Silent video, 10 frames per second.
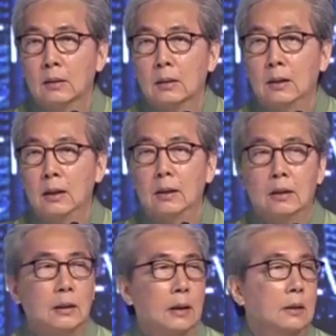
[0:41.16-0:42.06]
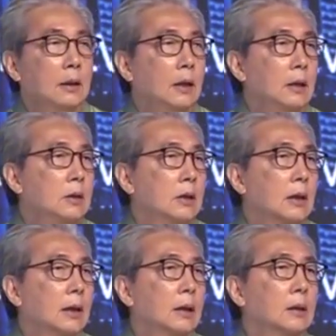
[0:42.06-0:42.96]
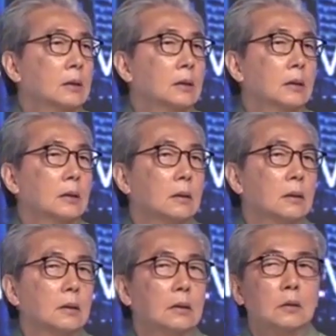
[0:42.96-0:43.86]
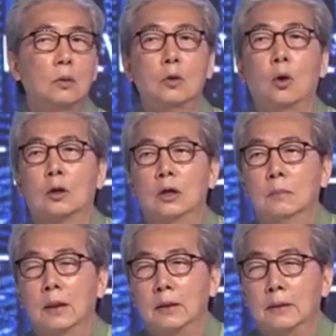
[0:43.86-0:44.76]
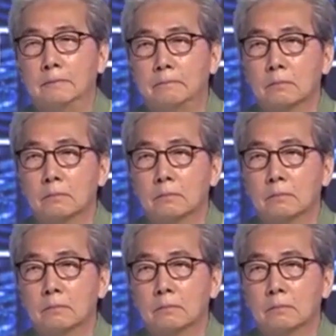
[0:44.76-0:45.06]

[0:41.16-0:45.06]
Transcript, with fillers: แต่ในขณะที่เอเชียกำลังรุ่งโรจน์ขึ้นมาเนี่ย